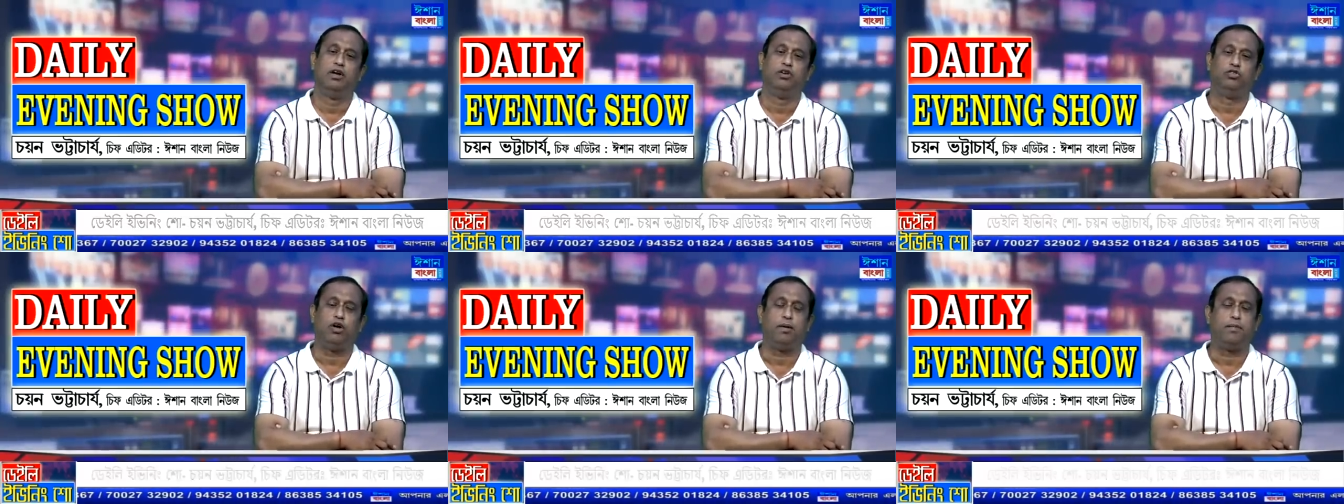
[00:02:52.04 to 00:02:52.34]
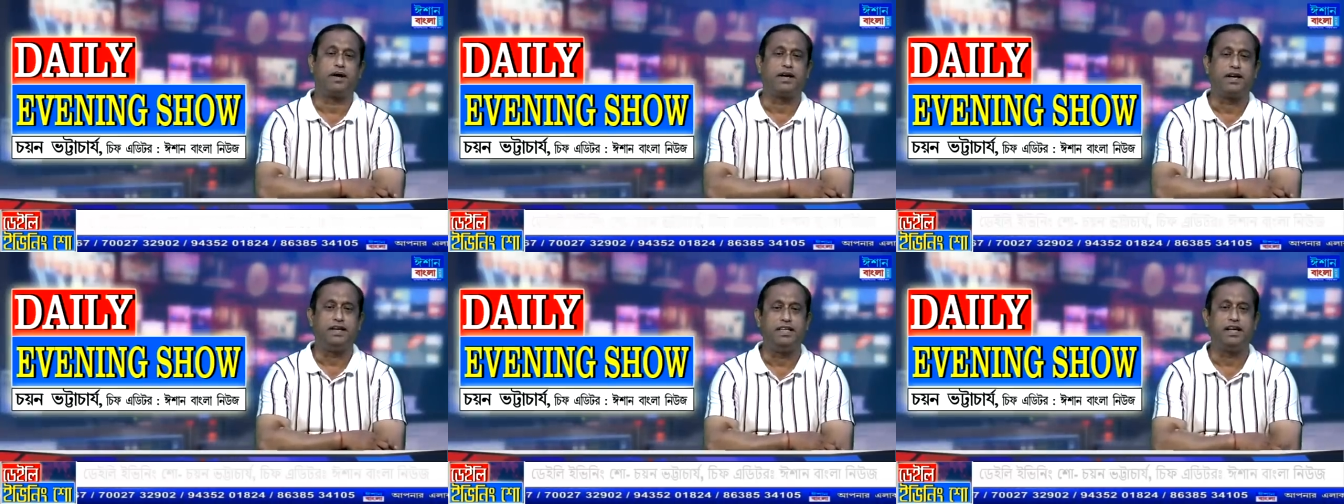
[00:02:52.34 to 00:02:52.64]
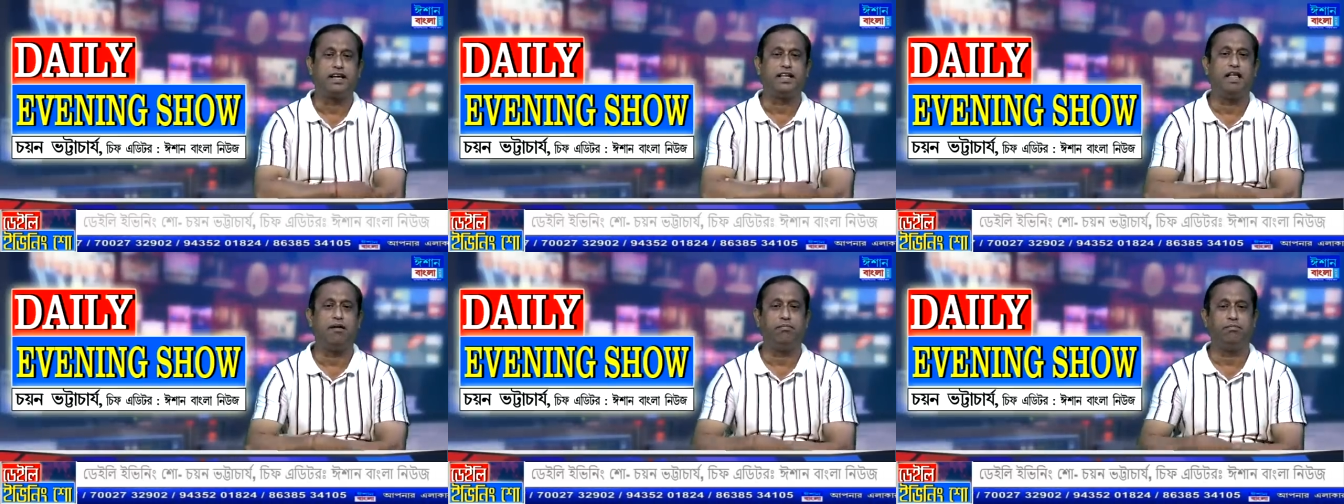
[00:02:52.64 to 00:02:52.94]
তো আমরা কি
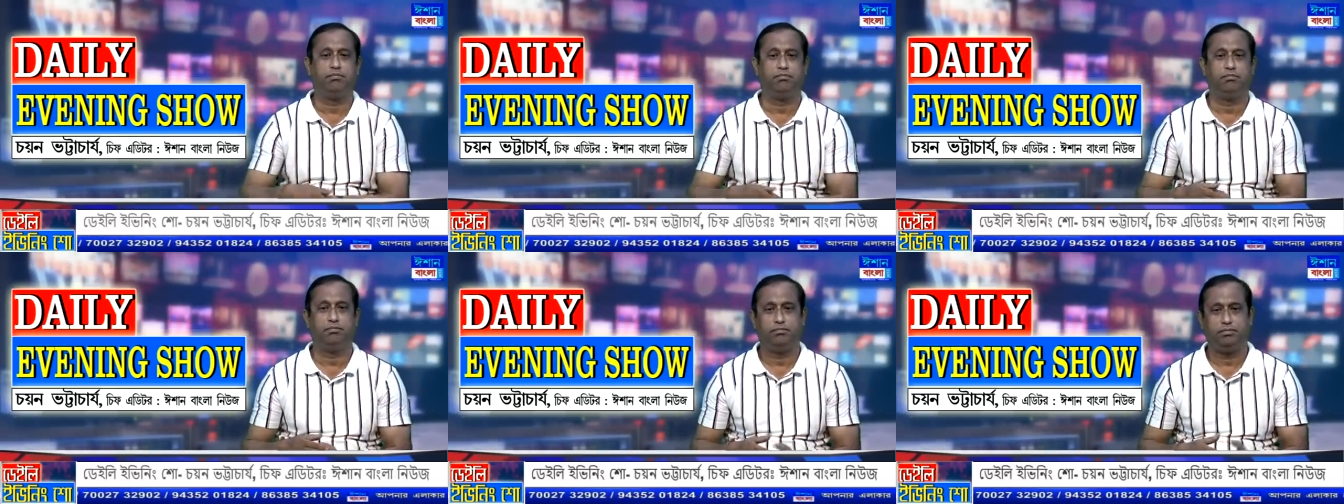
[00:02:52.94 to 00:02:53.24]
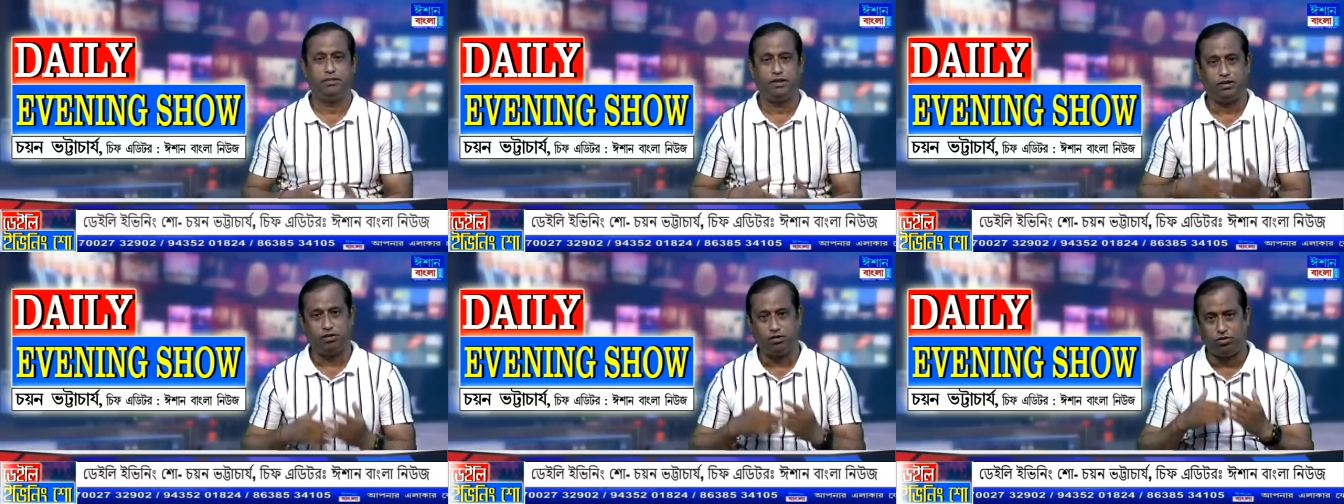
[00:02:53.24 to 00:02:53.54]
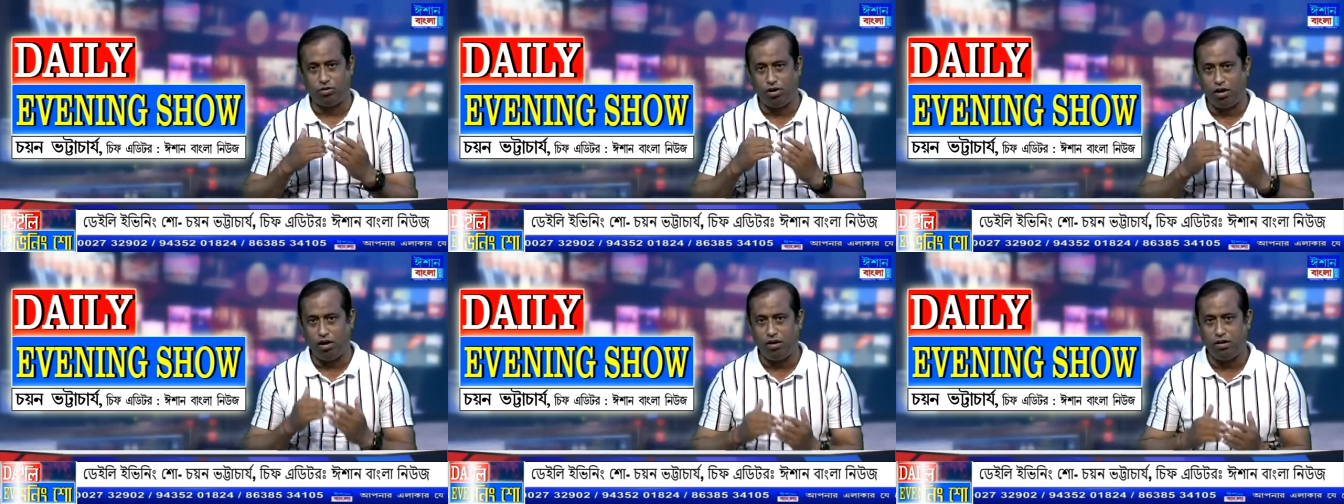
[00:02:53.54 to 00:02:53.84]
দেখলাম যে
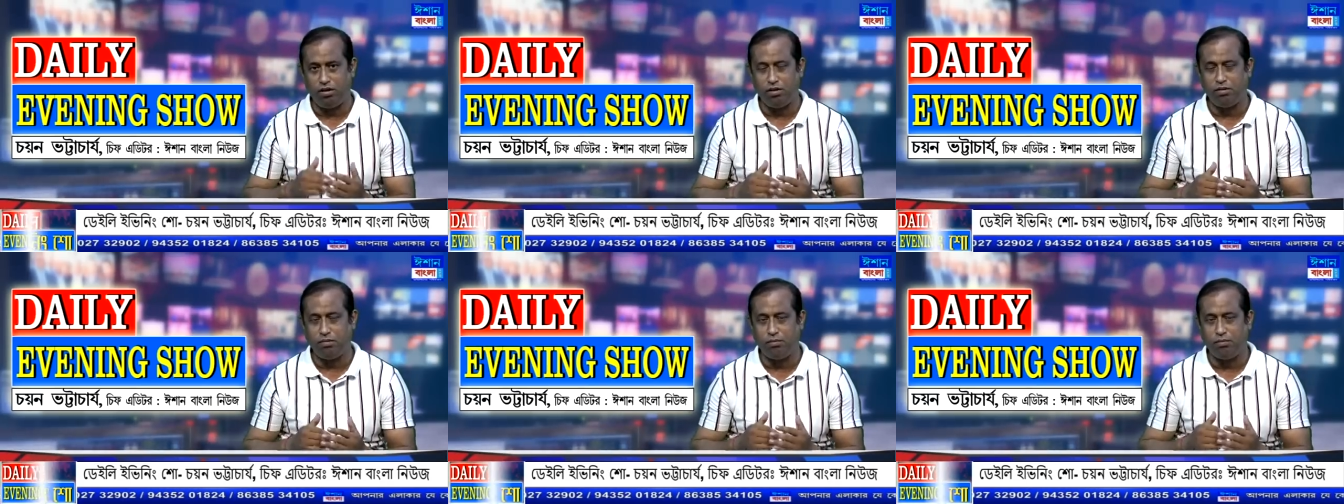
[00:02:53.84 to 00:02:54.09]
দল